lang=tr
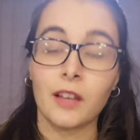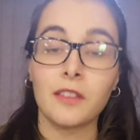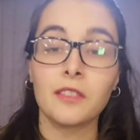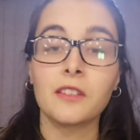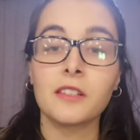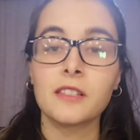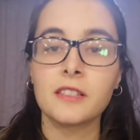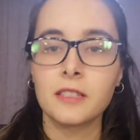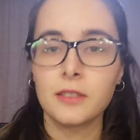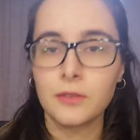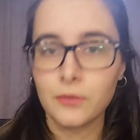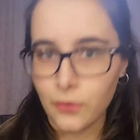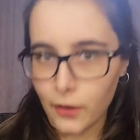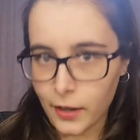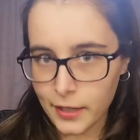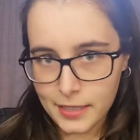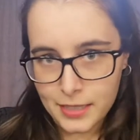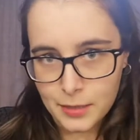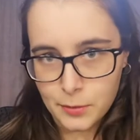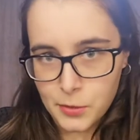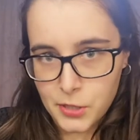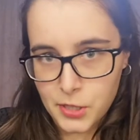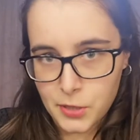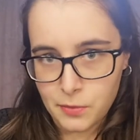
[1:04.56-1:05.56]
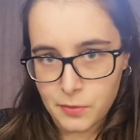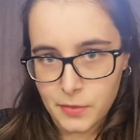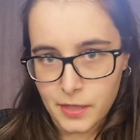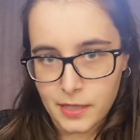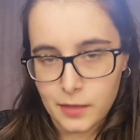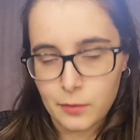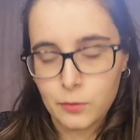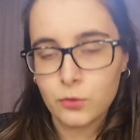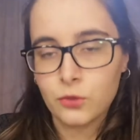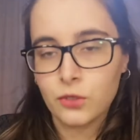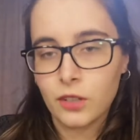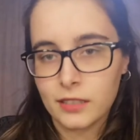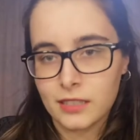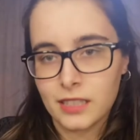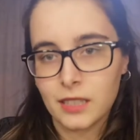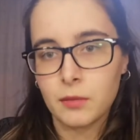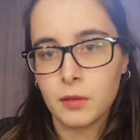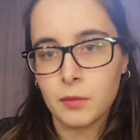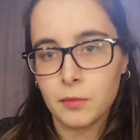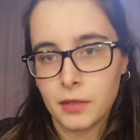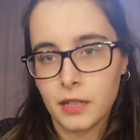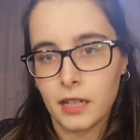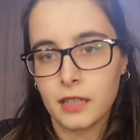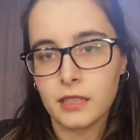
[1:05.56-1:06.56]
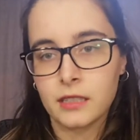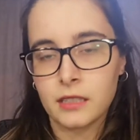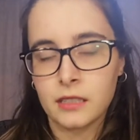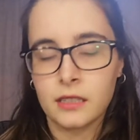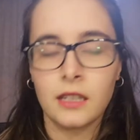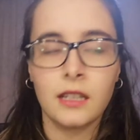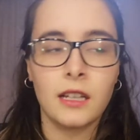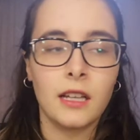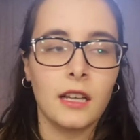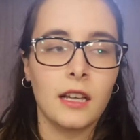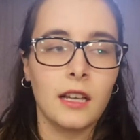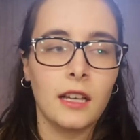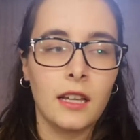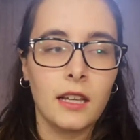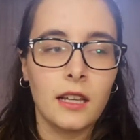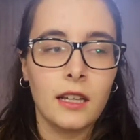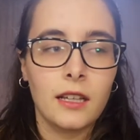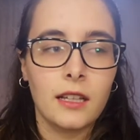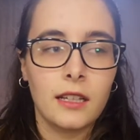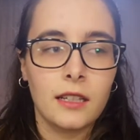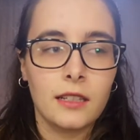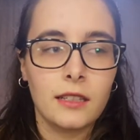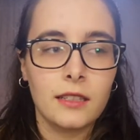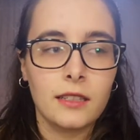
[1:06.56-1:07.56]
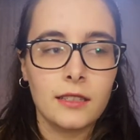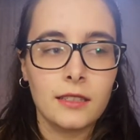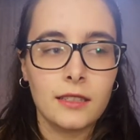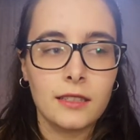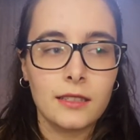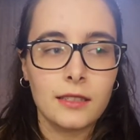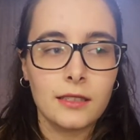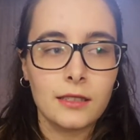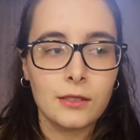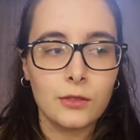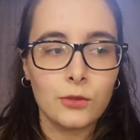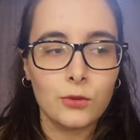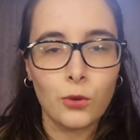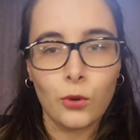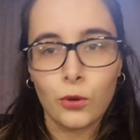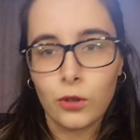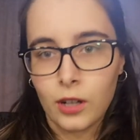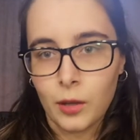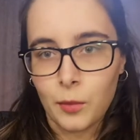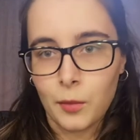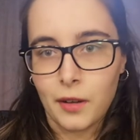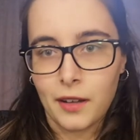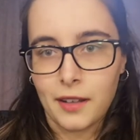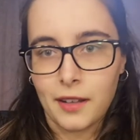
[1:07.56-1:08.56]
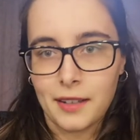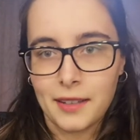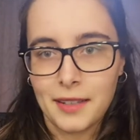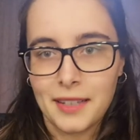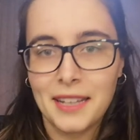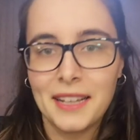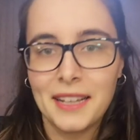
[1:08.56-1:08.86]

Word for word: Yalnızlığın farklı biçimlerini. Bunlar tabii biraz e, zorlama